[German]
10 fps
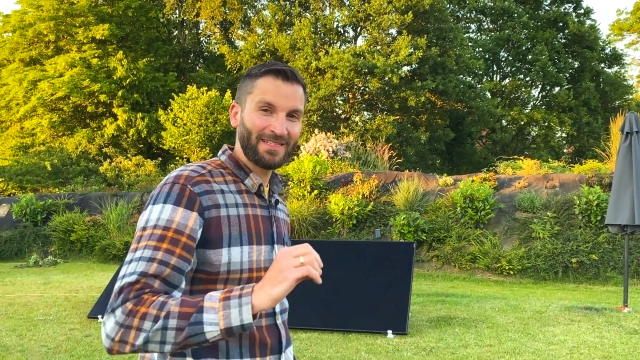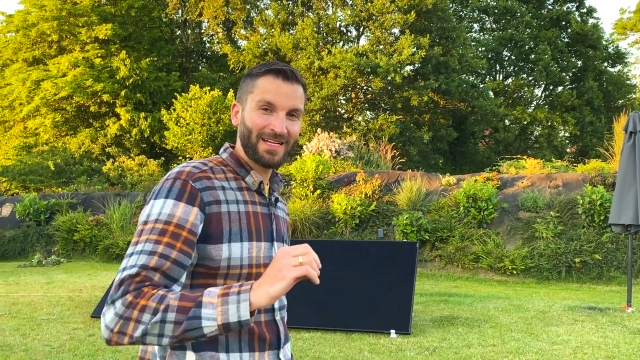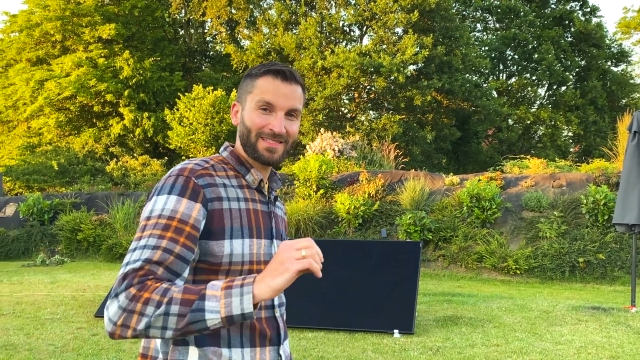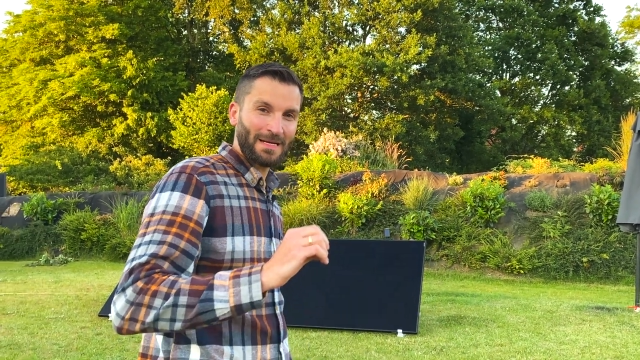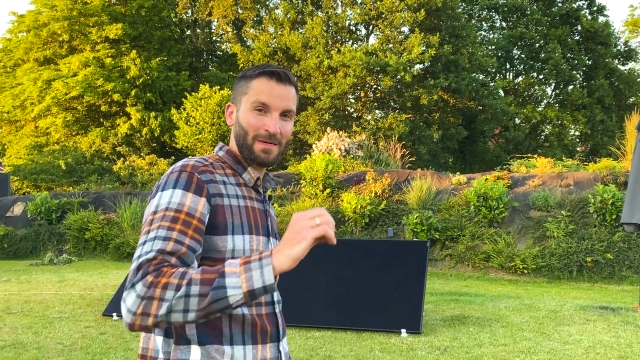
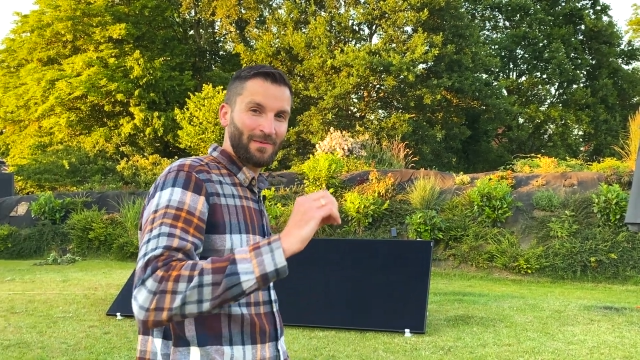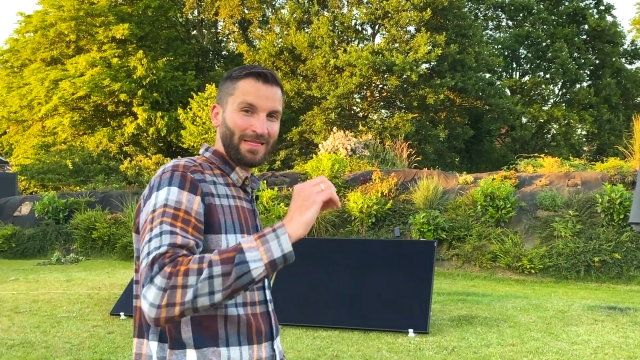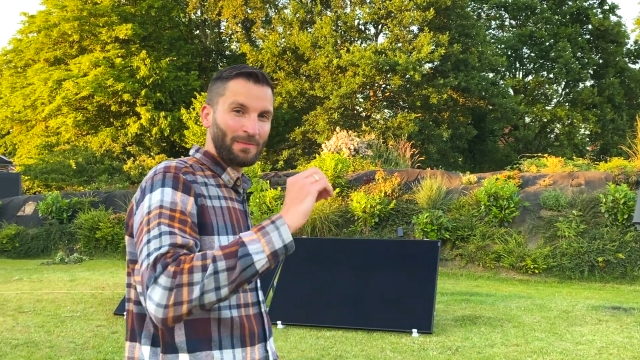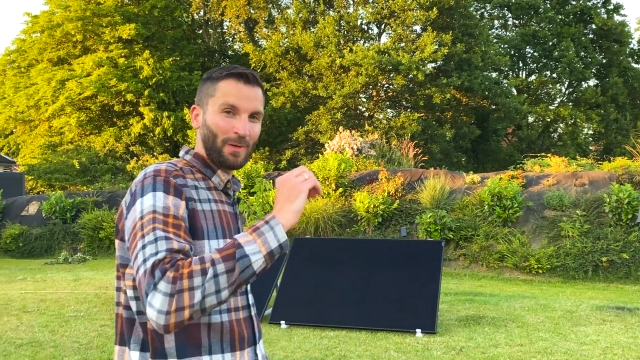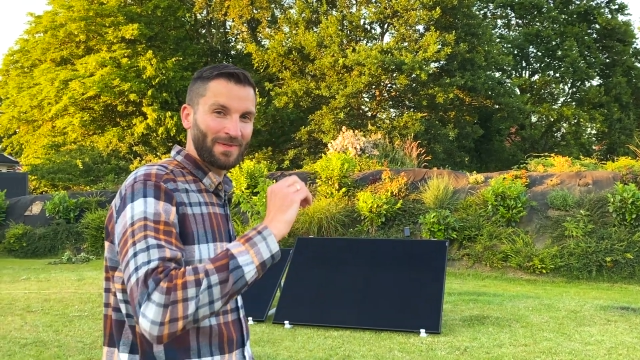jetzt einmal mit
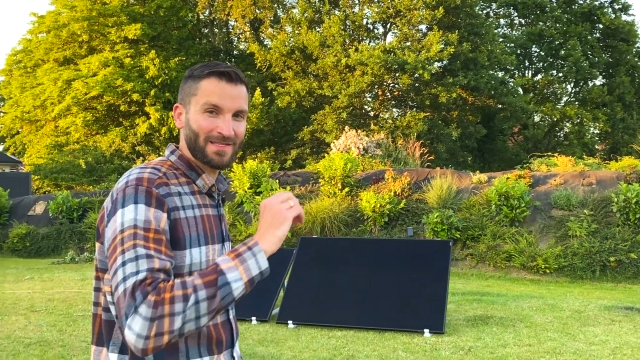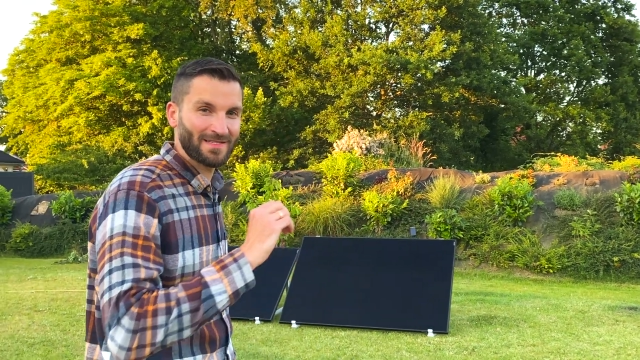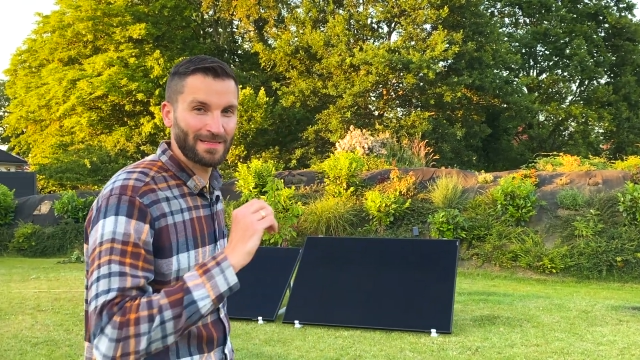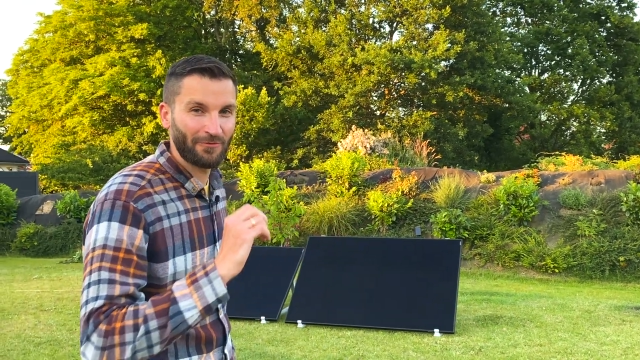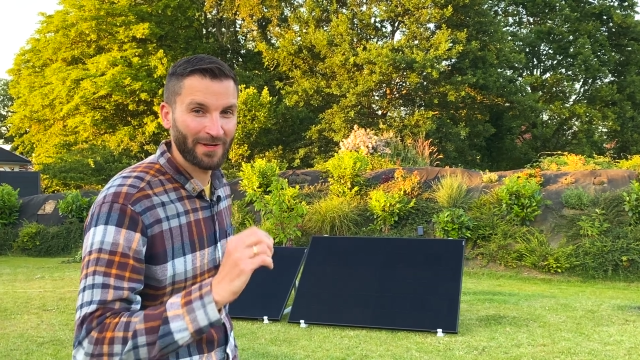dem
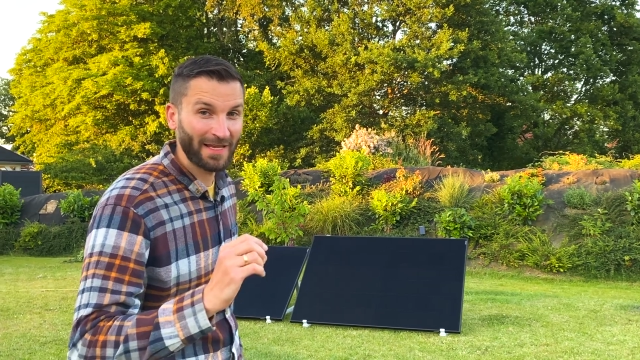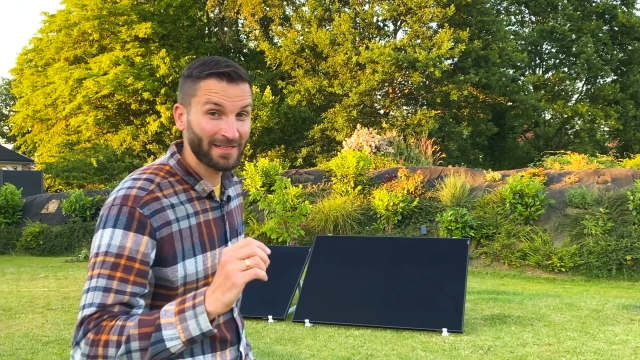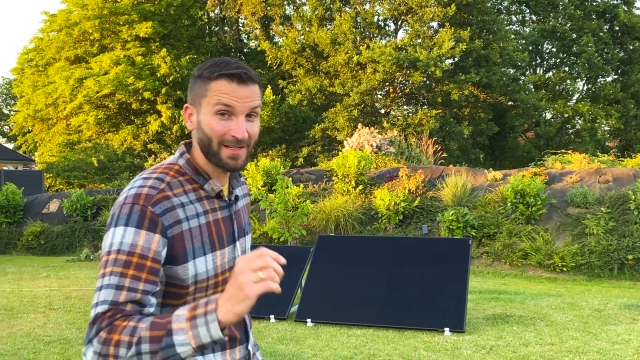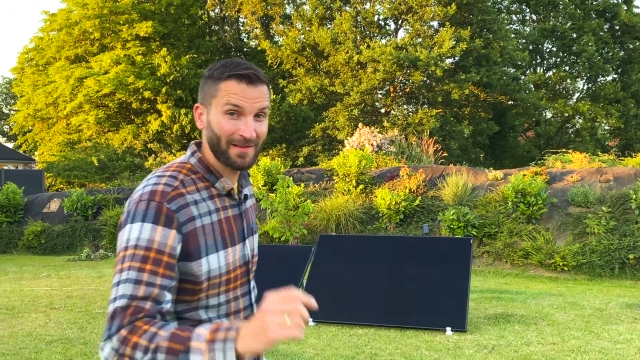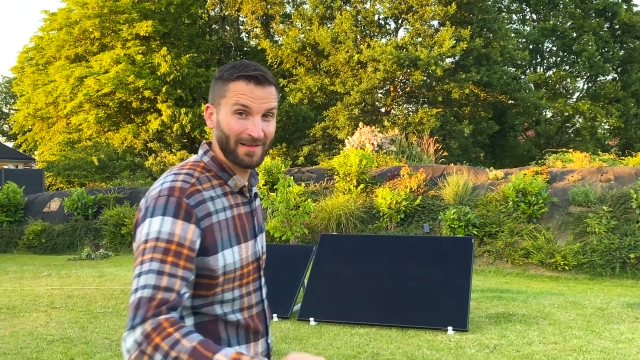Komplettsystem von
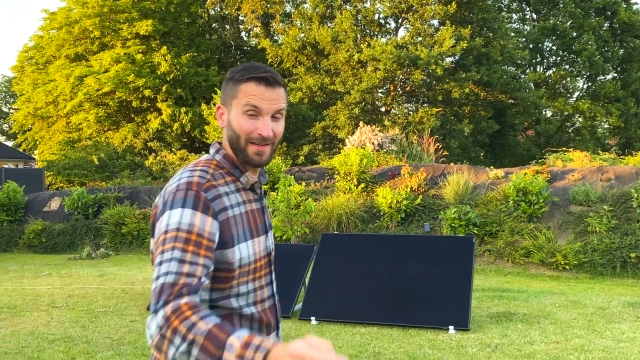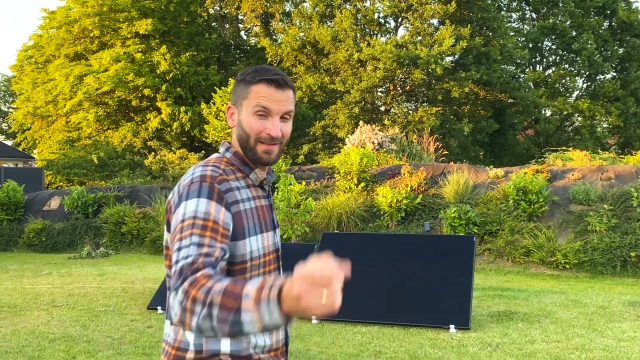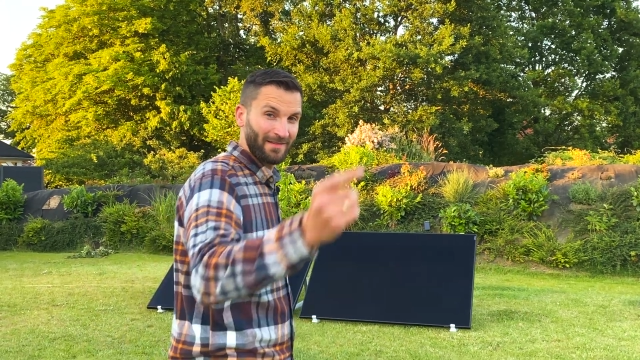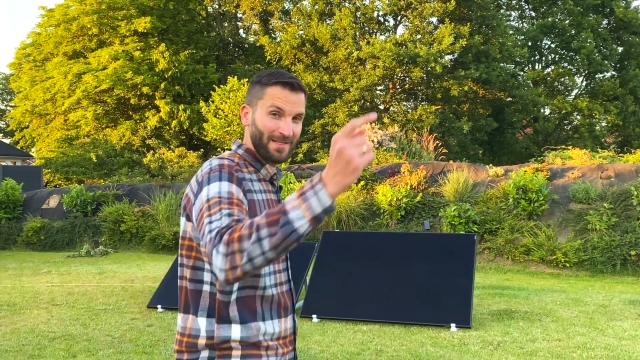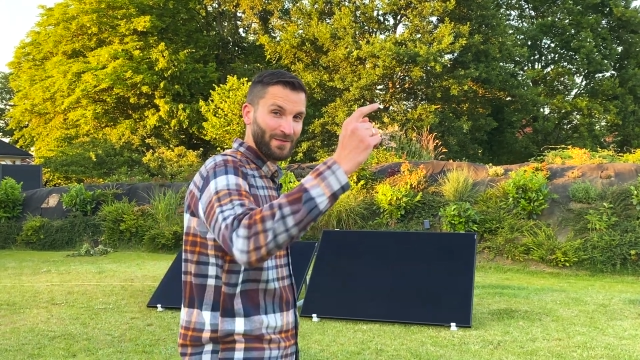Enker,
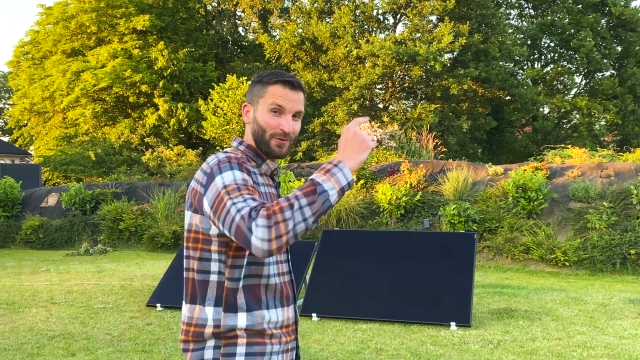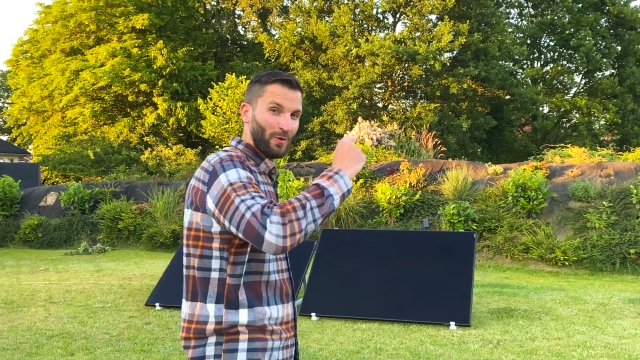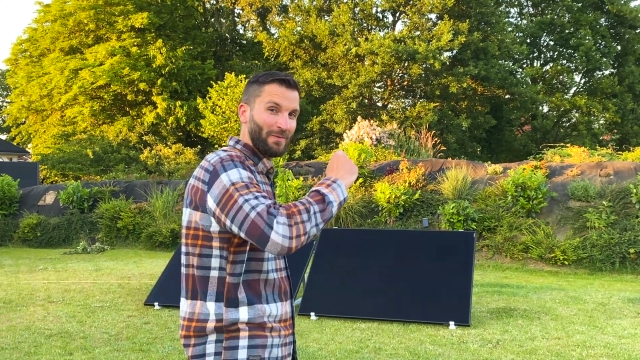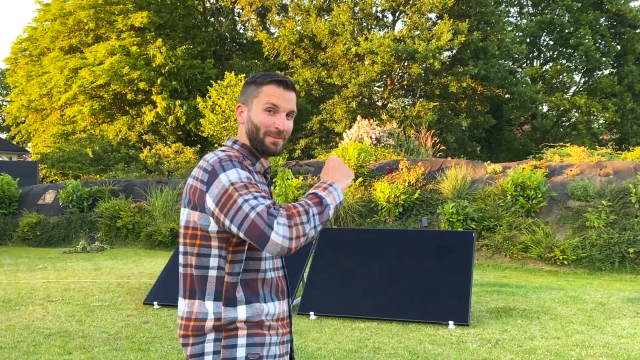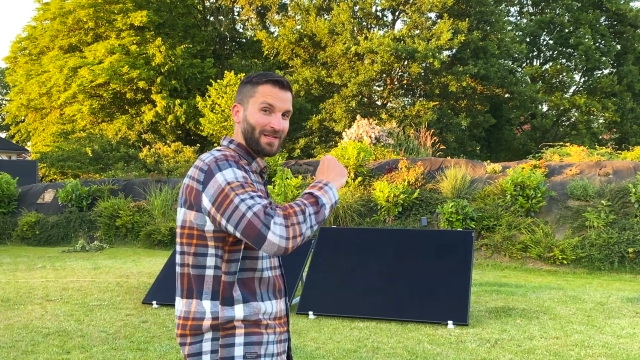das ich euch
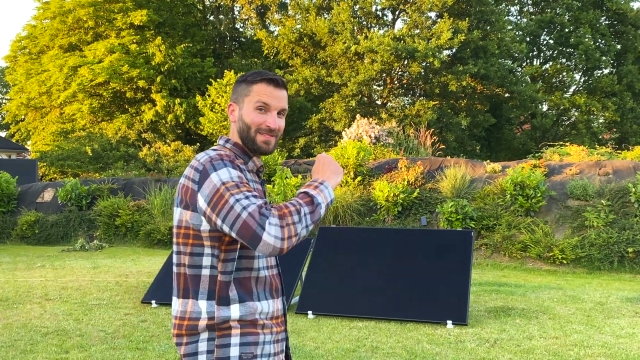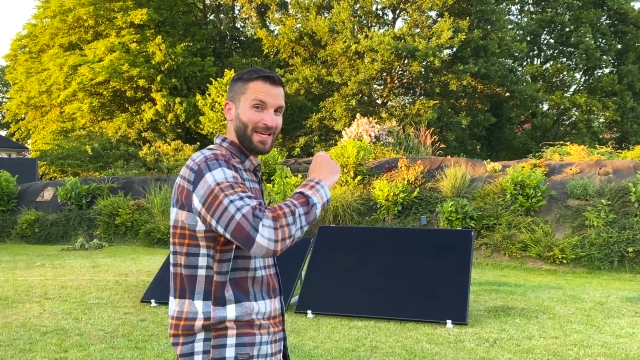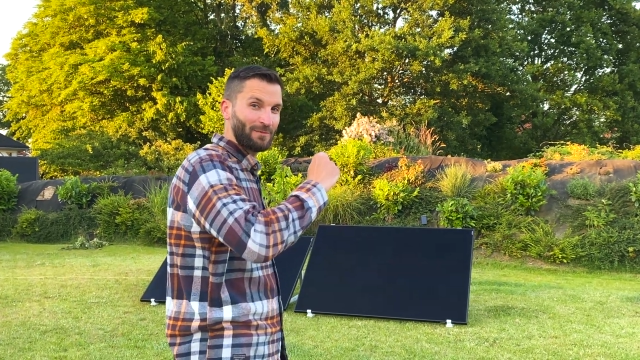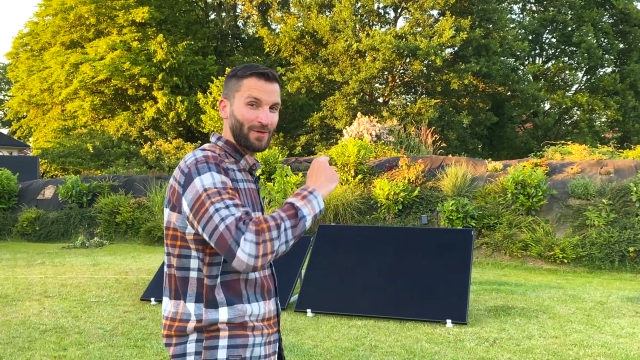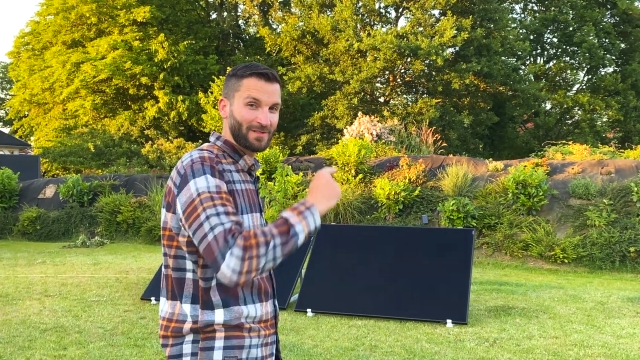unbedingt mal
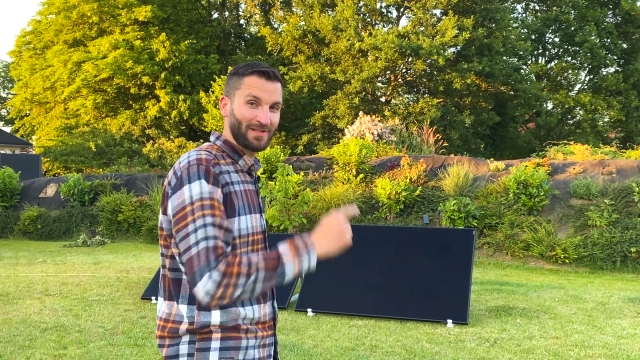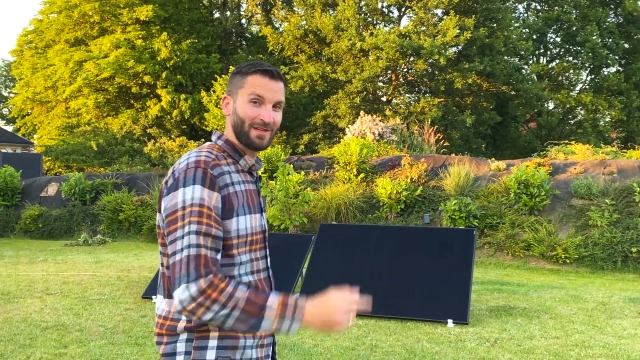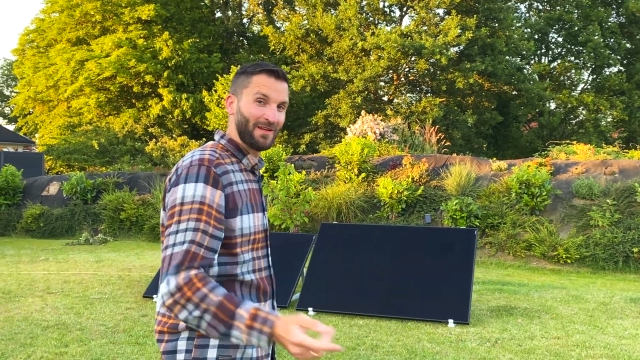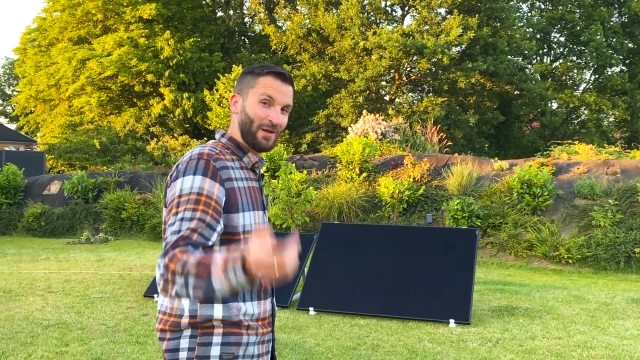zeigen möchte.